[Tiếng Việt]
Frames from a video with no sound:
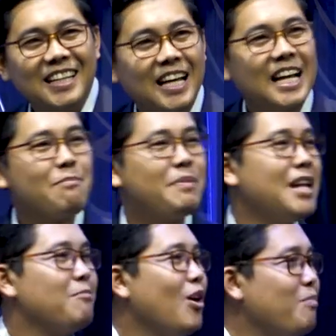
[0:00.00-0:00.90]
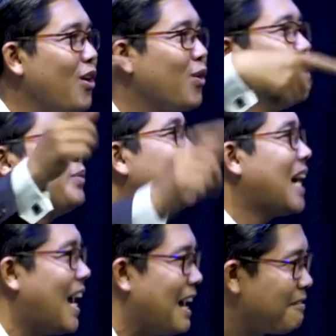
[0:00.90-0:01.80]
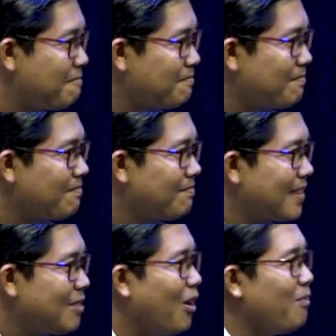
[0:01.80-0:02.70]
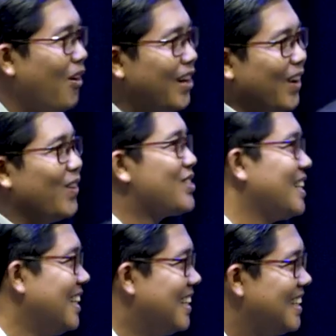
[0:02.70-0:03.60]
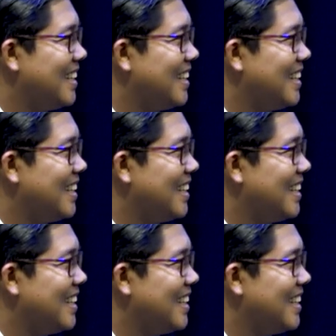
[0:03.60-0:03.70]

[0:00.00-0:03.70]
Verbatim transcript: Khả năng về đại bong bong cúi thưa cả bong bong đại hồ si